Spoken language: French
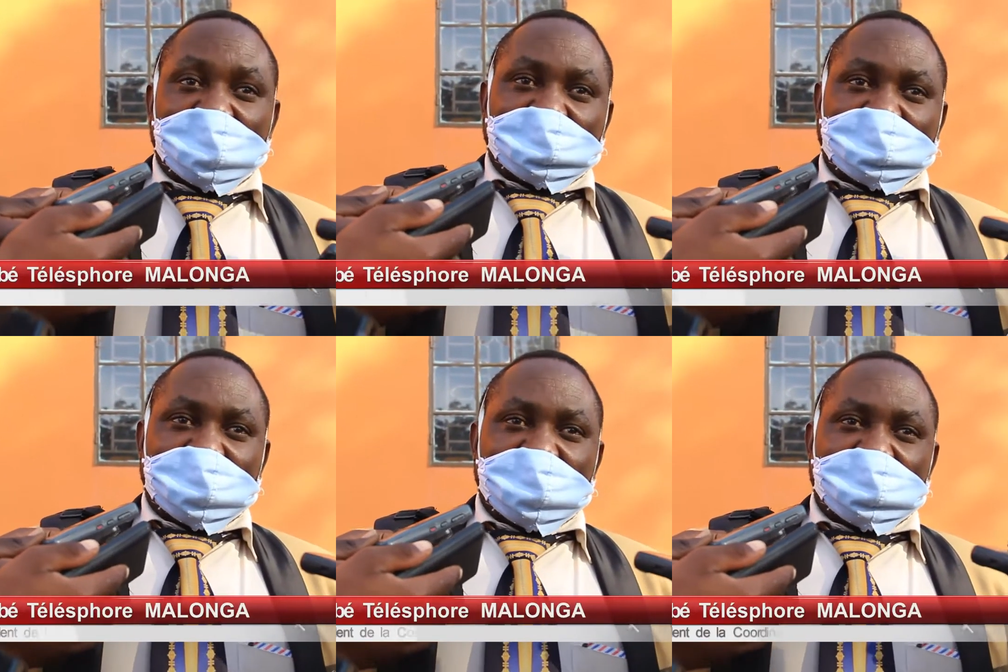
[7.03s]

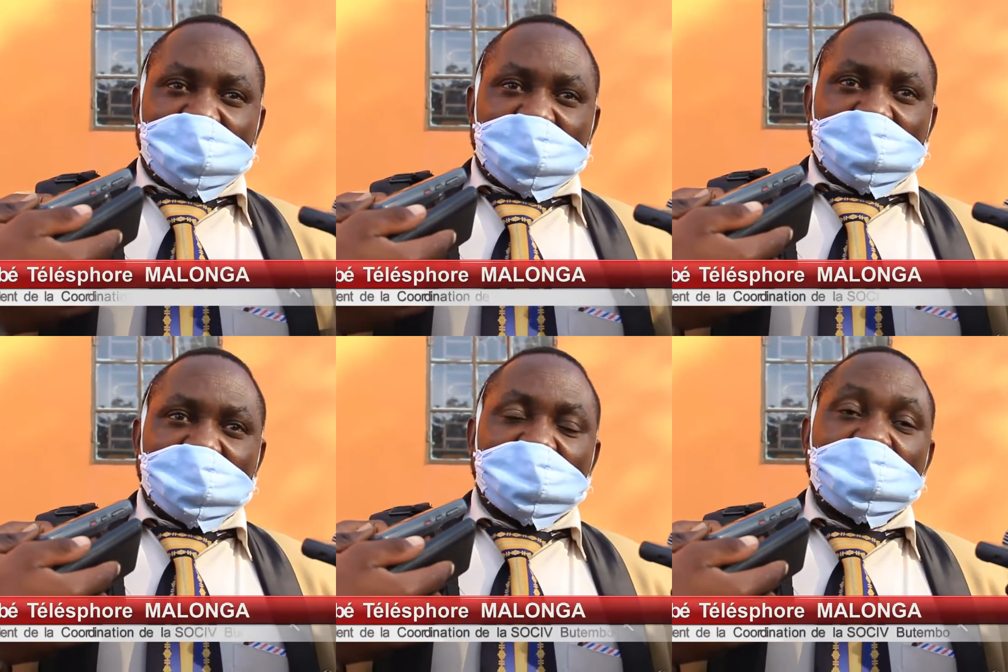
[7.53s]
cela fait
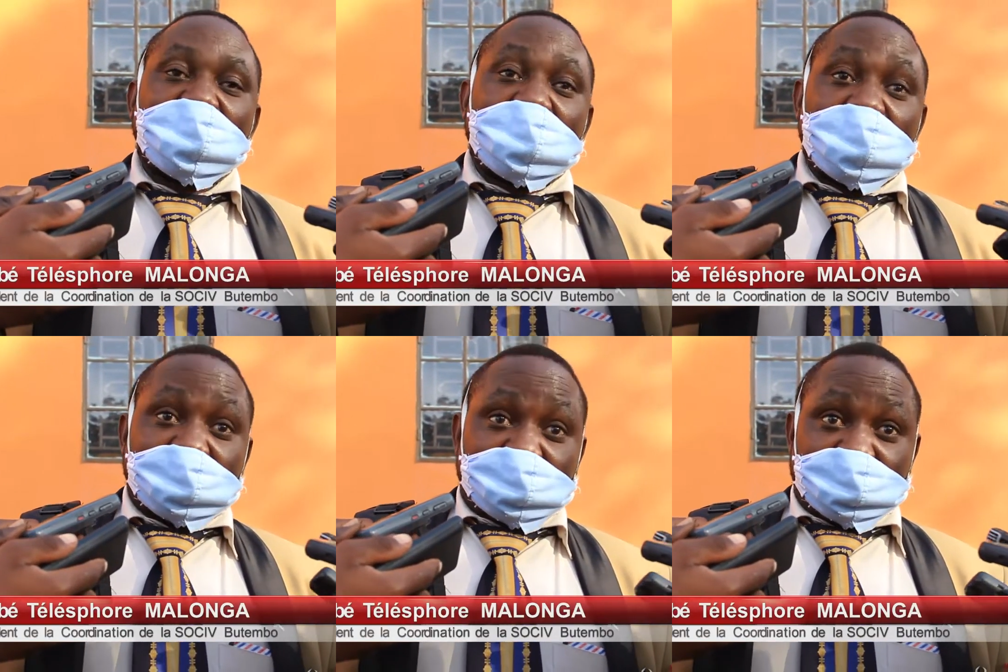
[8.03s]
déjà
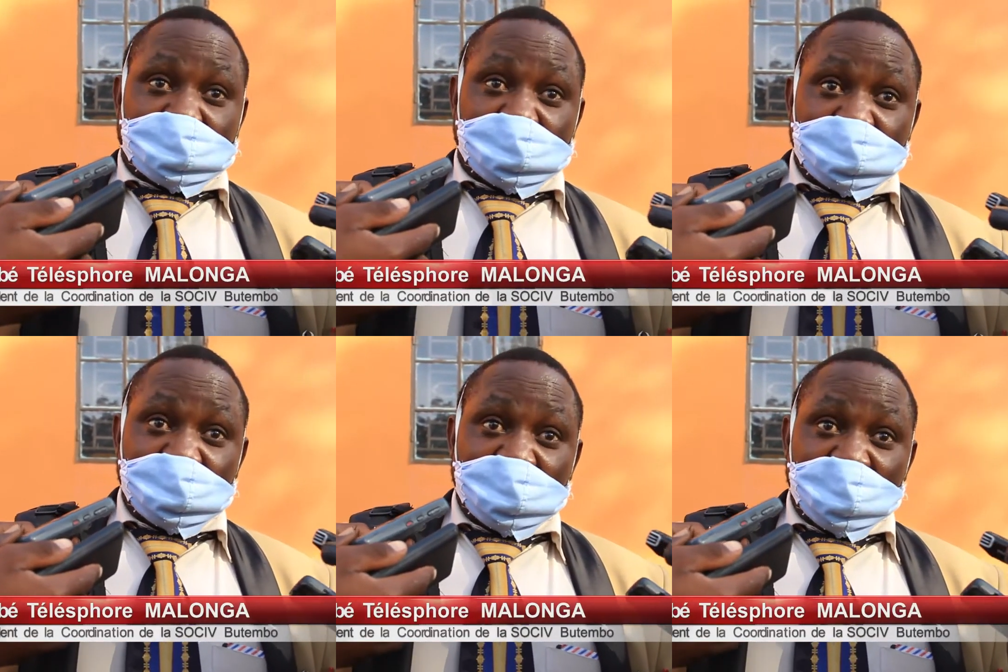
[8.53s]
4
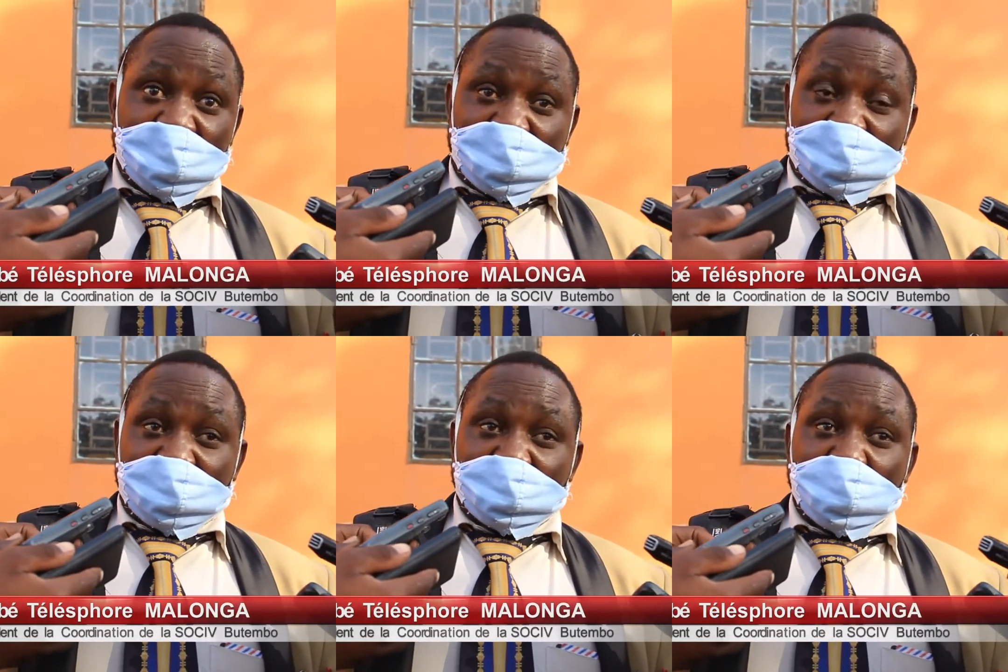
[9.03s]
ans
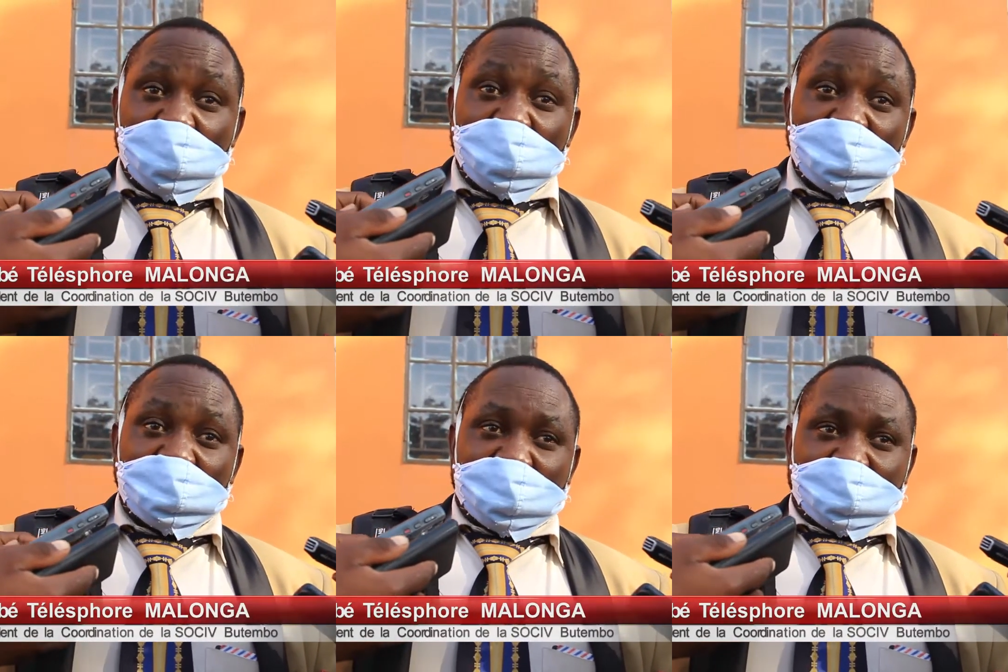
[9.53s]
et
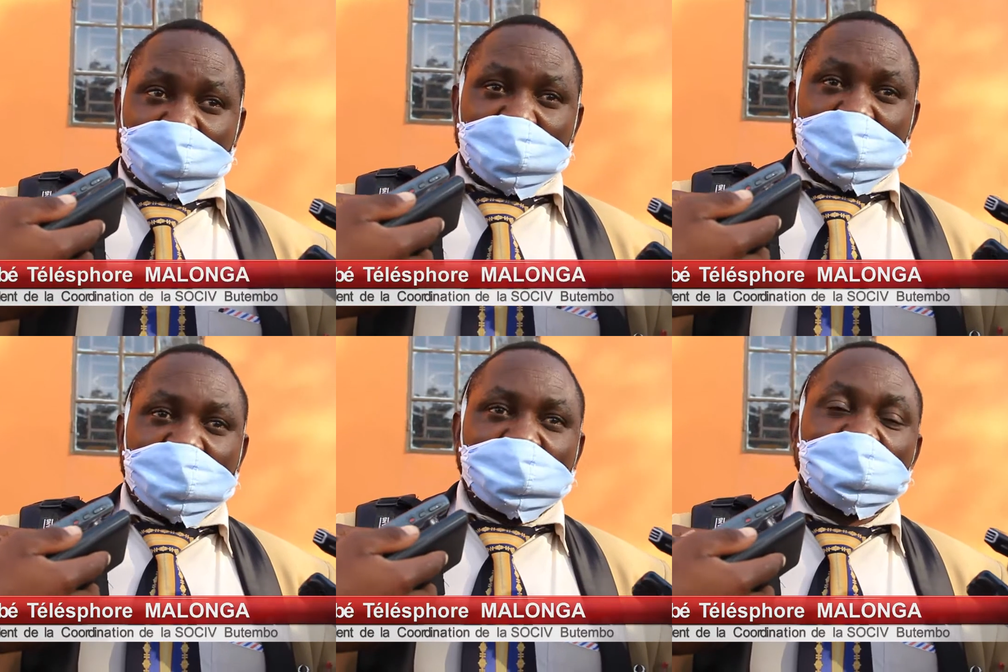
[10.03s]
donc la
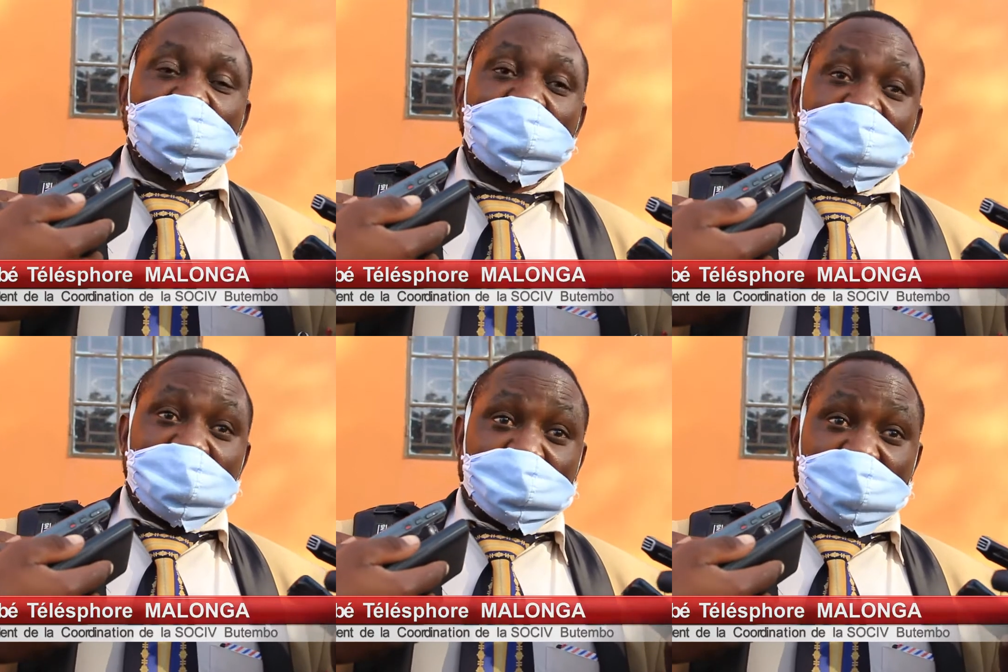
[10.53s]
coordination
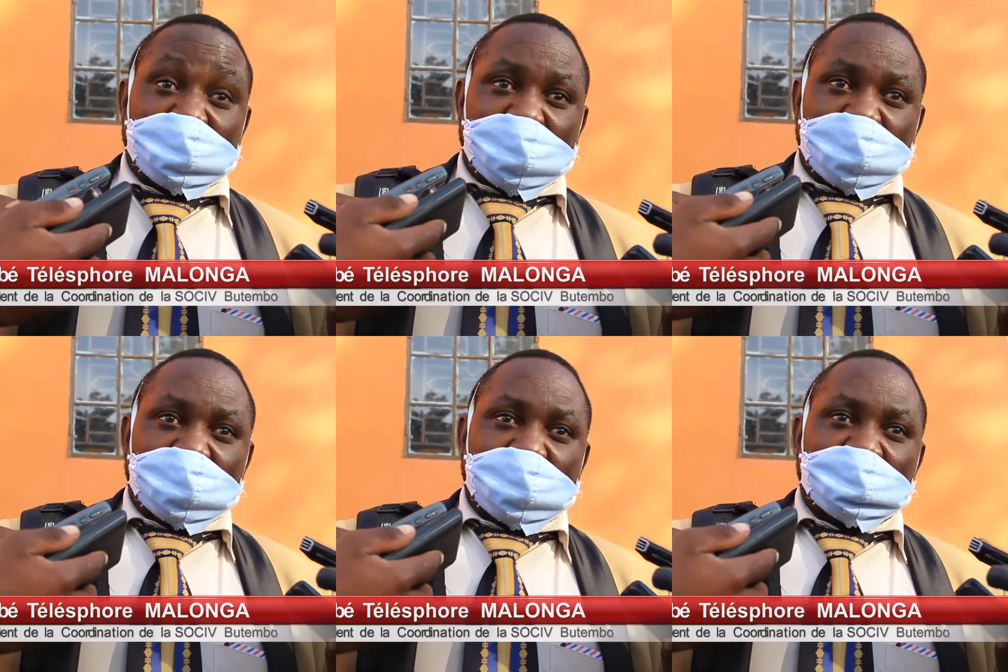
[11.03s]
est fait
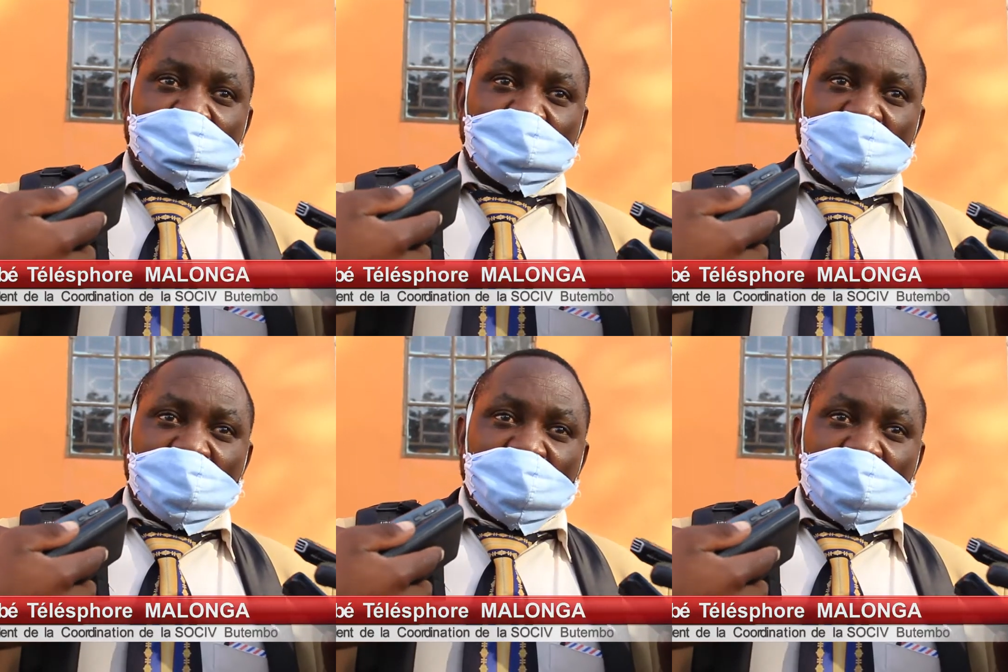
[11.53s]
mandat.